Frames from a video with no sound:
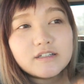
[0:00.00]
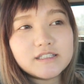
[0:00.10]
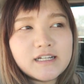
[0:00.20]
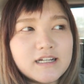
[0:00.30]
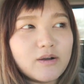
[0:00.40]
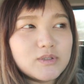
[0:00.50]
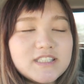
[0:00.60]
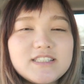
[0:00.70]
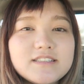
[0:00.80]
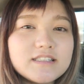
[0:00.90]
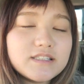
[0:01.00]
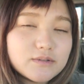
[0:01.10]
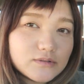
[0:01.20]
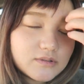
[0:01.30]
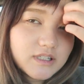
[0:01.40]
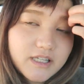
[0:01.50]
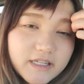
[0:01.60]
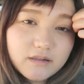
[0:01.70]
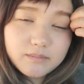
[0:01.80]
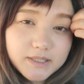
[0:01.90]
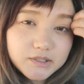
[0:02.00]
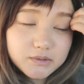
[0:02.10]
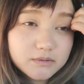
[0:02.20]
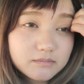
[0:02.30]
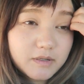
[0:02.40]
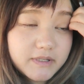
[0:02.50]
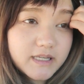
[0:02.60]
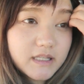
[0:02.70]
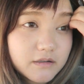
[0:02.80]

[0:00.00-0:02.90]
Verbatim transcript: なんか落ち着いて仕事ができる場所、まあ、家